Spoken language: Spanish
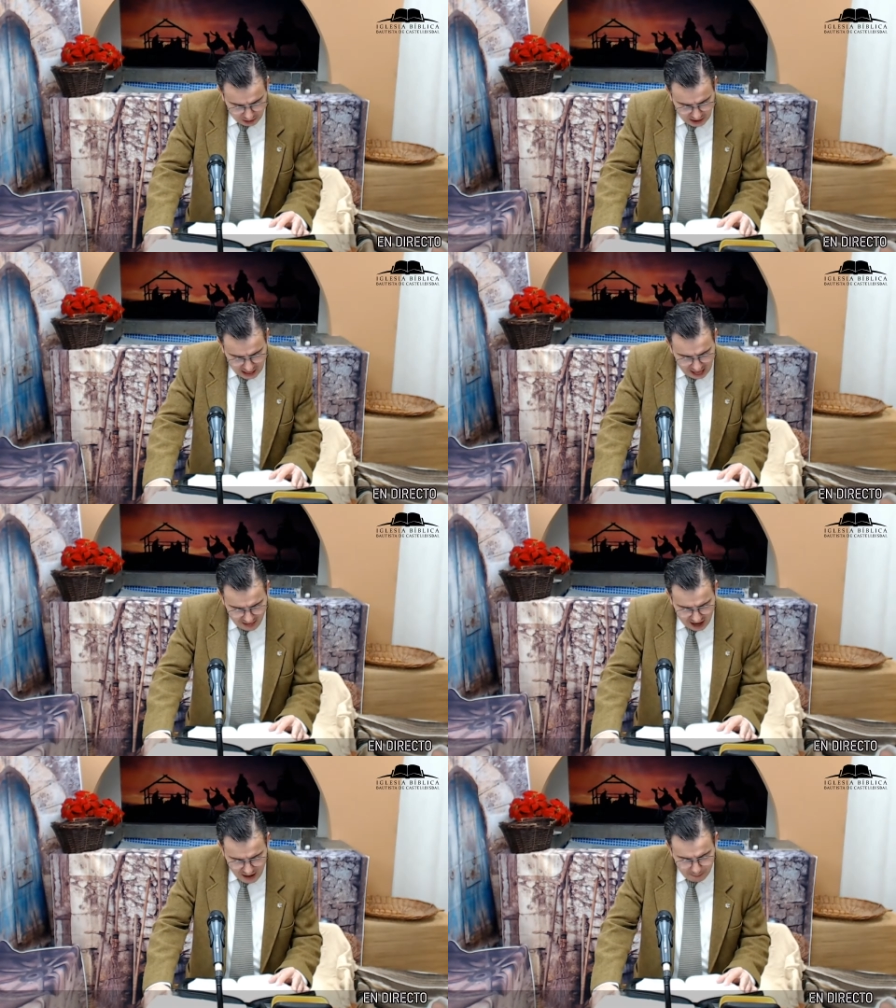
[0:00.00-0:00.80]
nada
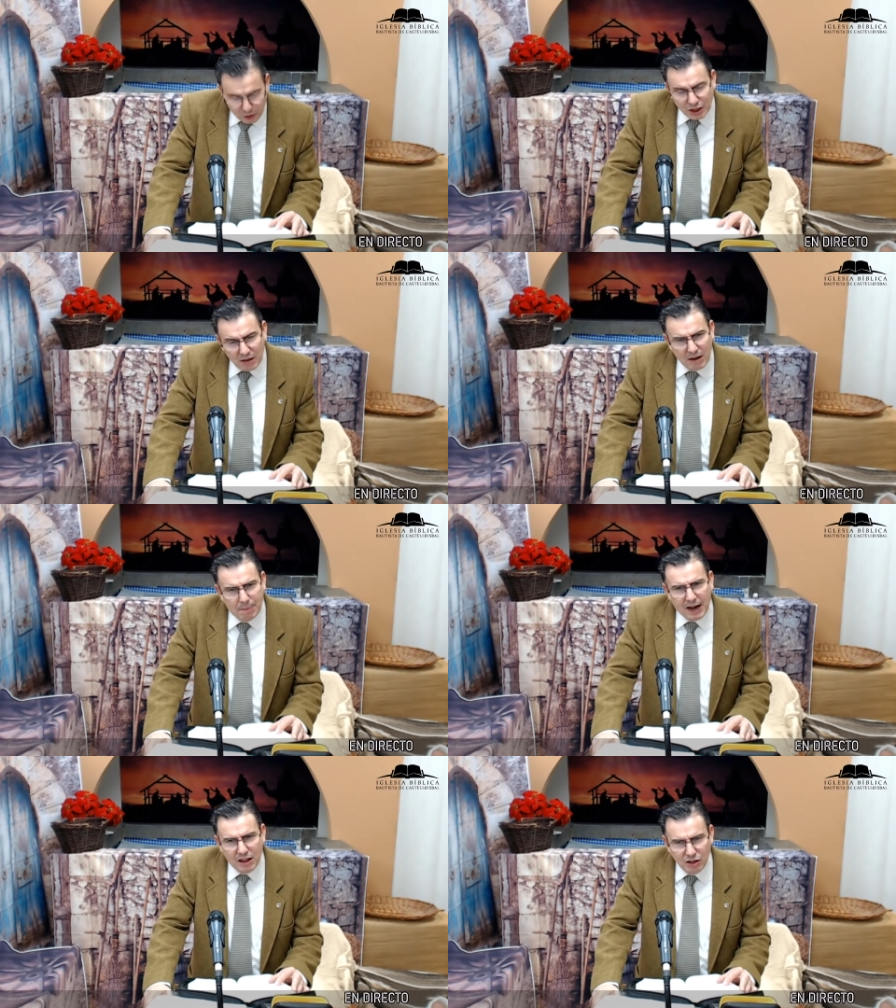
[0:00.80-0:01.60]
hay imposible para
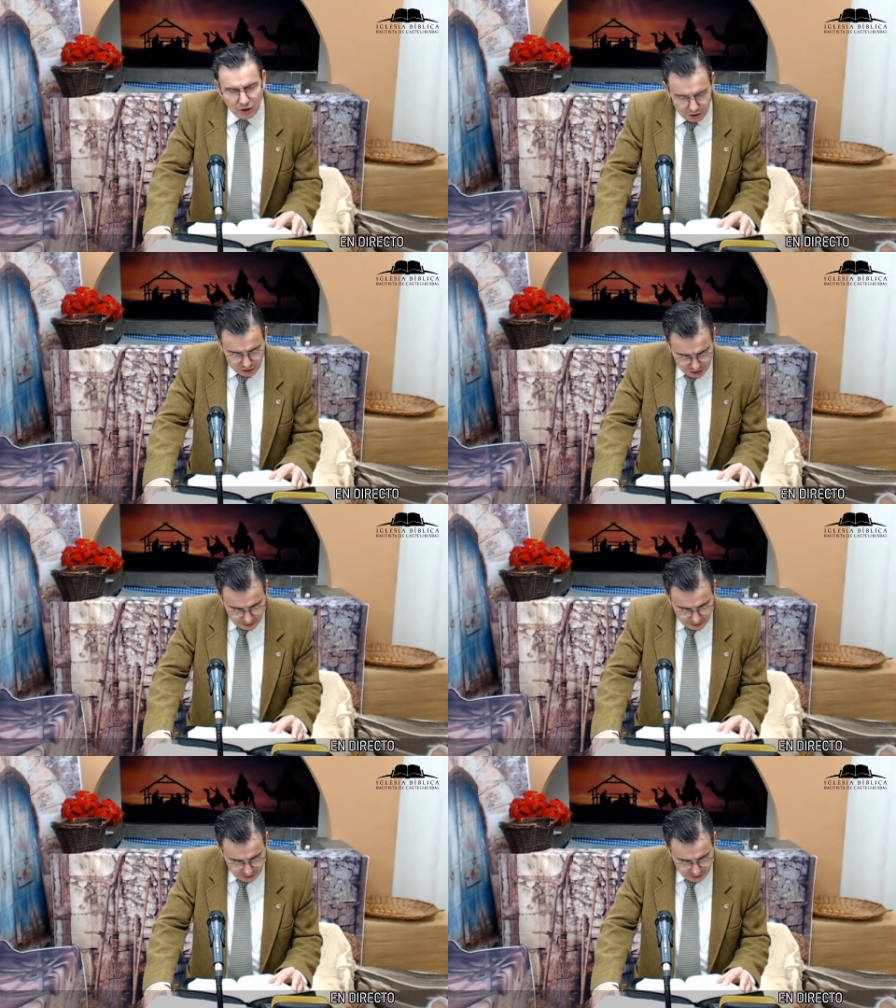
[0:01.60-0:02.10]
Dios.